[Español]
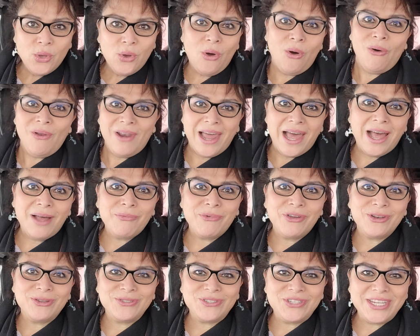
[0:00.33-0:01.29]
Hola,
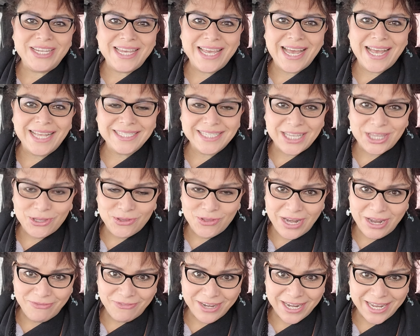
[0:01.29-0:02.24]
buenos días a
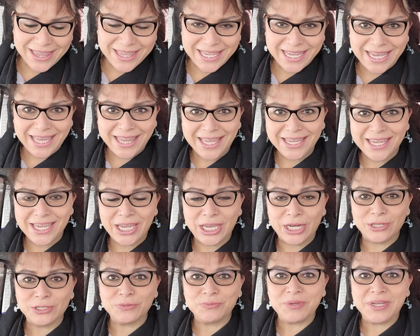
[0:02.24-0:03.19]
toda la fanaticada aquí
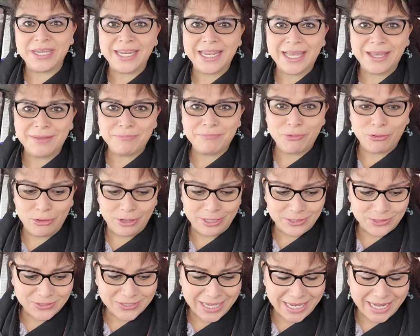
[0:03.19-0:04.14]
que nos mira por
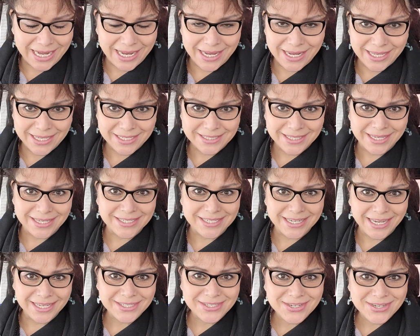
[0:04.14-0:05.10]
esos canales de
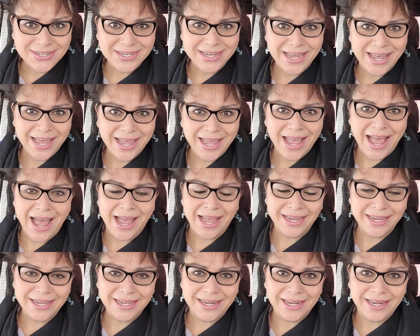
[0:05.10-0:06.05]
Jessica,
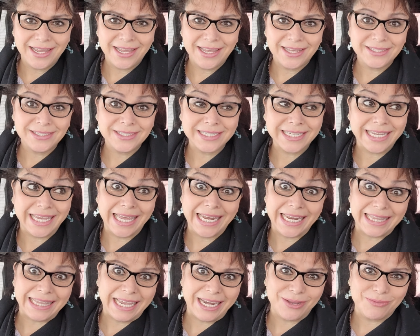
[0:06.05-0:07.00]
Ángeles,
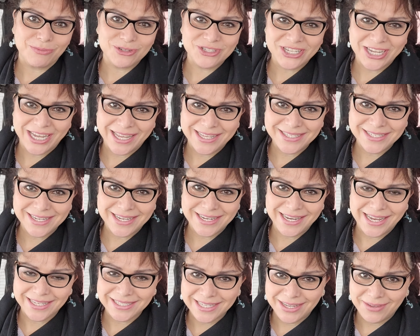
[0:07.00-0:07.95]
Querétaro en
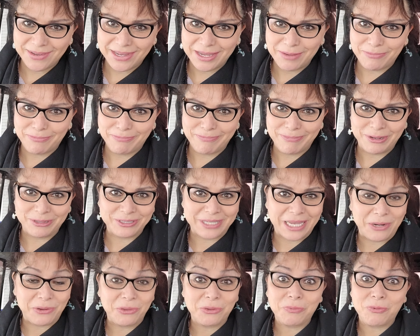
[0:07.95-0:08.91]
Wisconsin. Ya saben que los
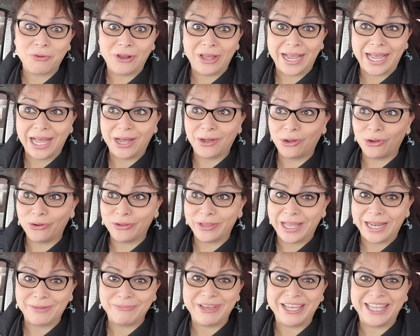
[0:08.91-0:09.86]
saludo por acá
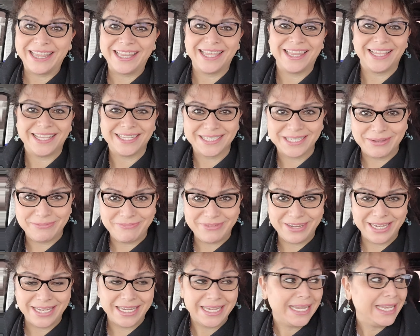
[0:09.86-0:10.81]
cordialmente desde
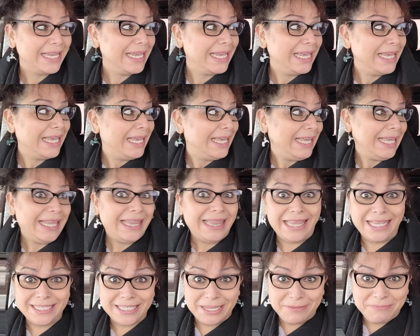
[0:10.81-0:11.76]
mi,
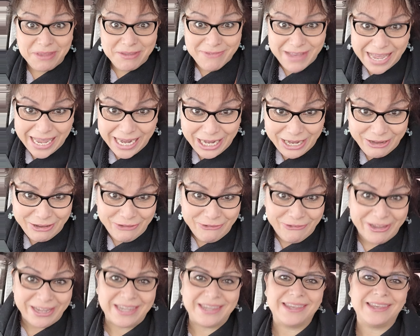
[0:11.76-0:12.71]
desde mi
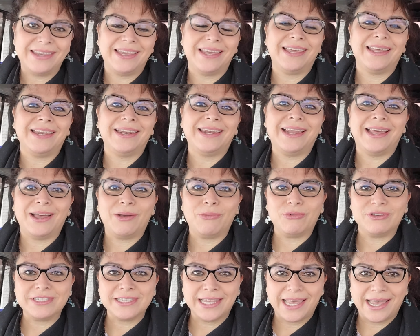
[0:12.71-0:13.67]
barrio aquí en
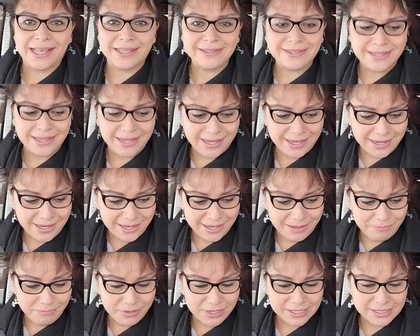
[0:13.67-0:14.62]
Wisconsin.
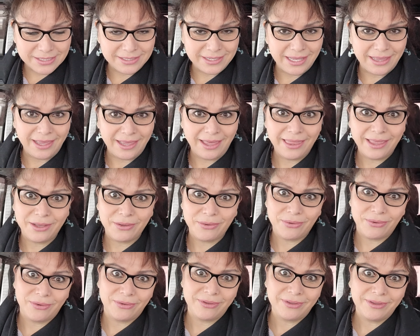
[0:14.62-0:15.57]
Y pues el día de
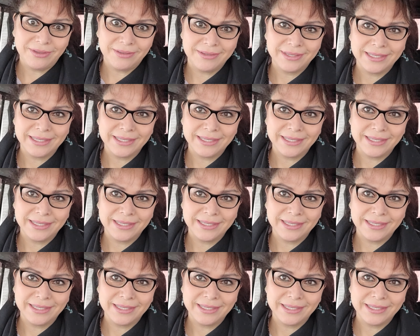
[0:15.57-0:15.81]
hoy,